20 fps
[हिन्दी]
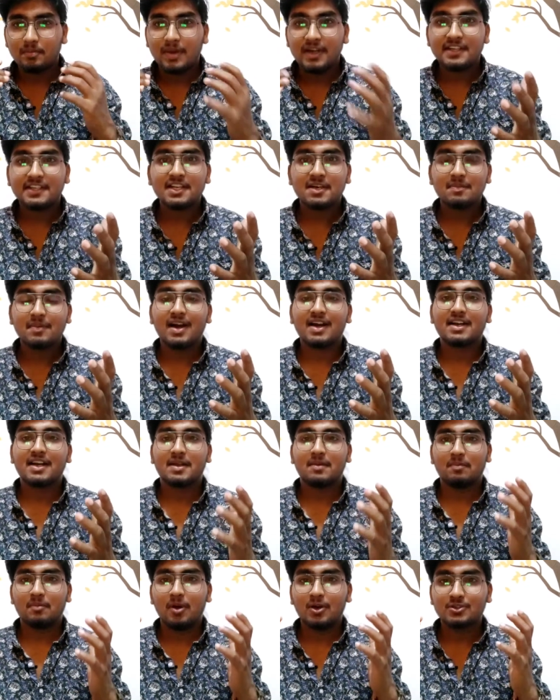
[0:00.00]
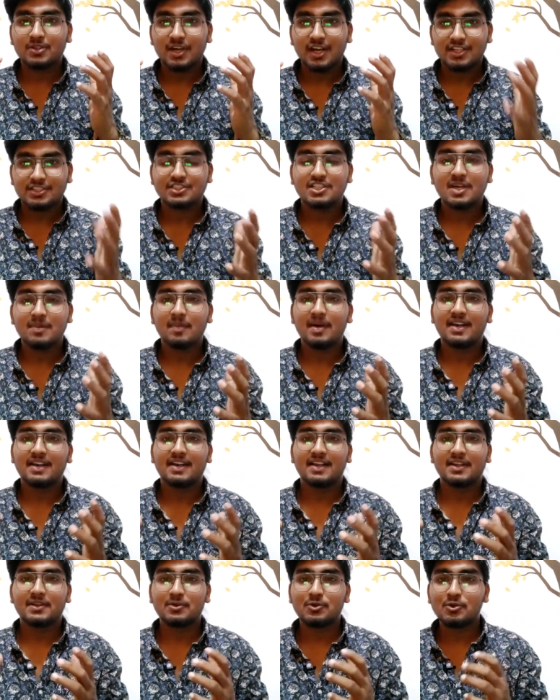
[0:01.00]
मेंटर मान रहे हैं बहुत अच्छा मान
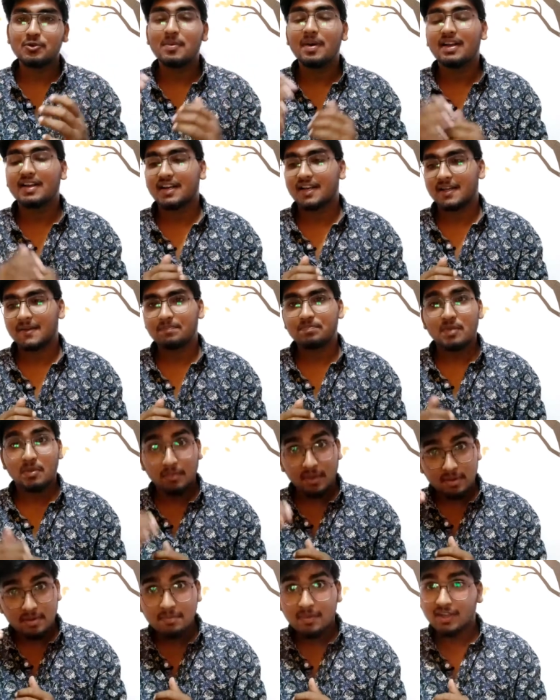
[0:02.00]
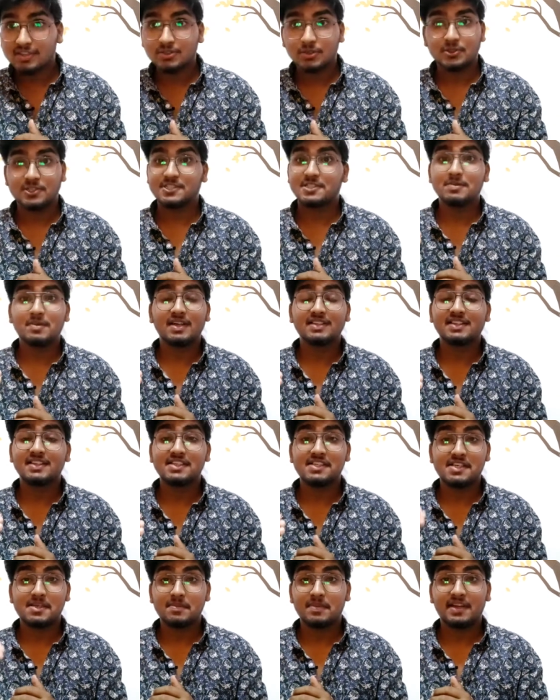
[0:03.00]
रहे हैं गुरु मान रहे हैं मैं भी मानता हूँ ऐसी बात
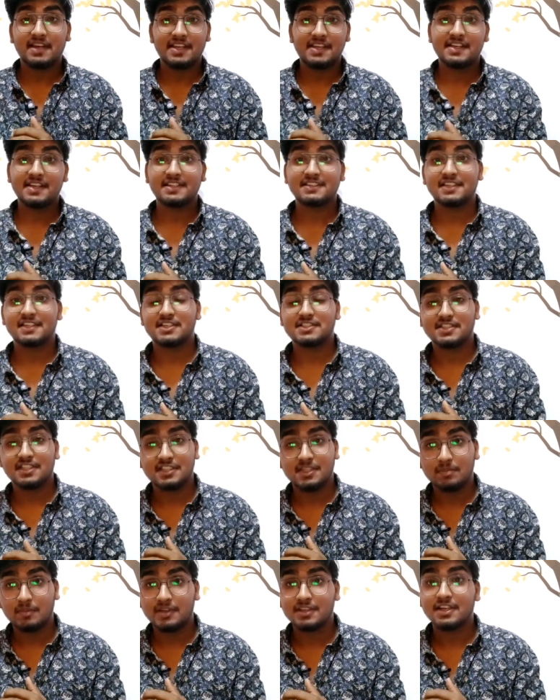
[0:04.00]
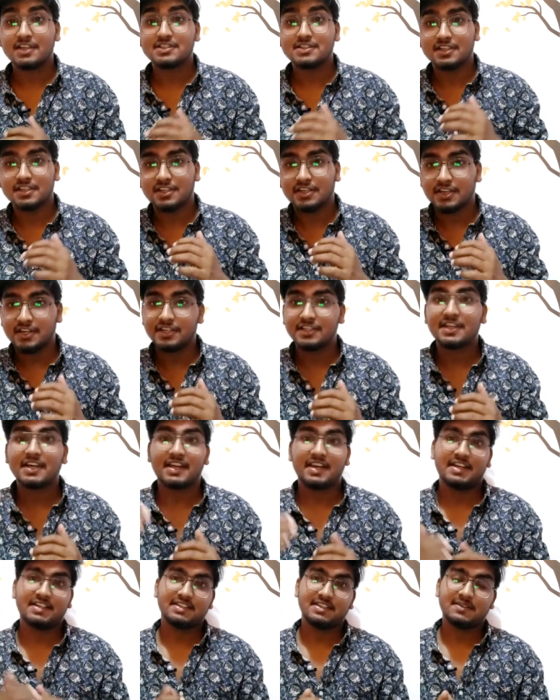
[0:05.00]
नहीं कि मैं नहीं कहता कि संदीप भैया इज़ अ ग्रेट
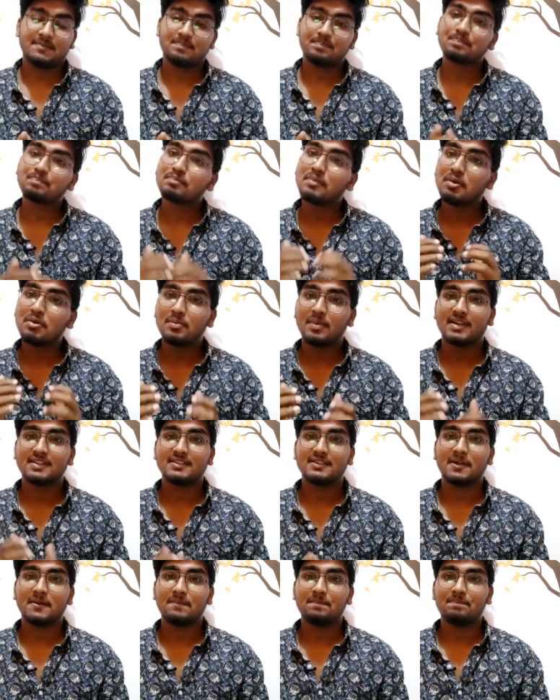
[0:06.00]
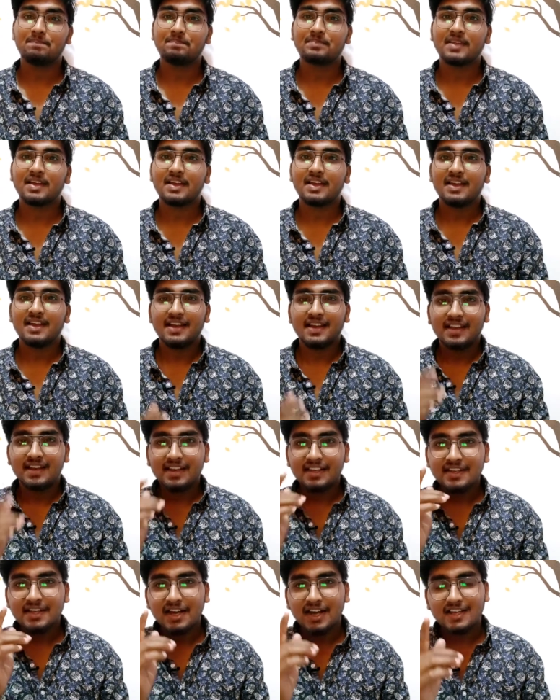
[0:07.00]
कैरेक्टर मैं भी मानता हूँ
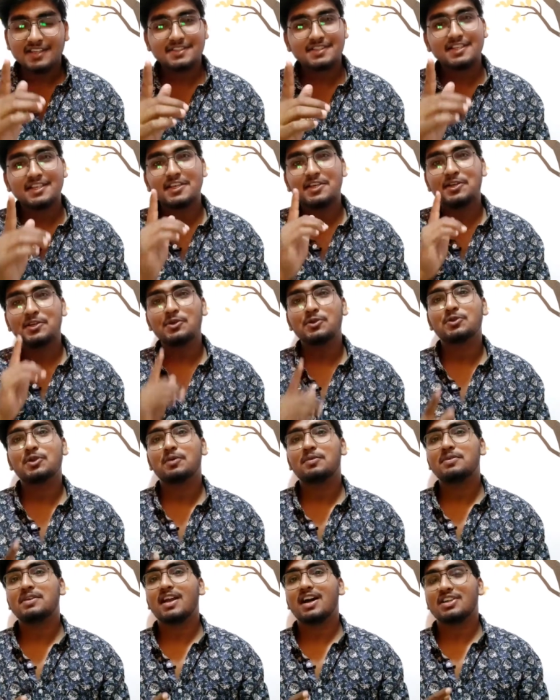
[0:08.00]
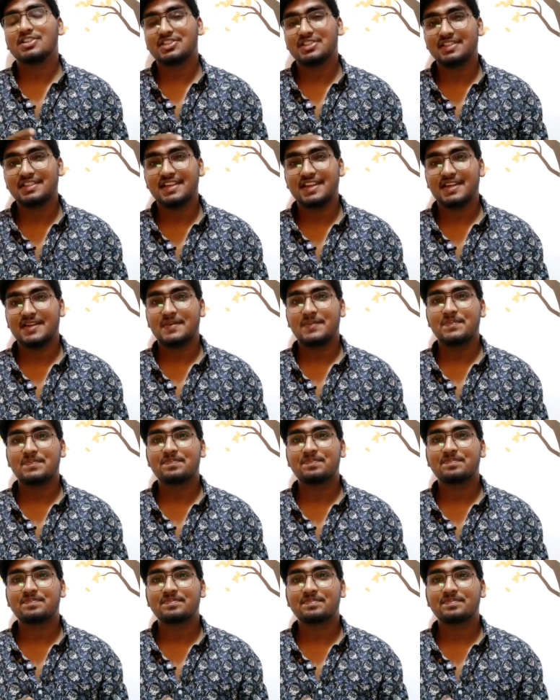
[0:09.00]
लेकिन असली हीरो तो अभिलाष ही है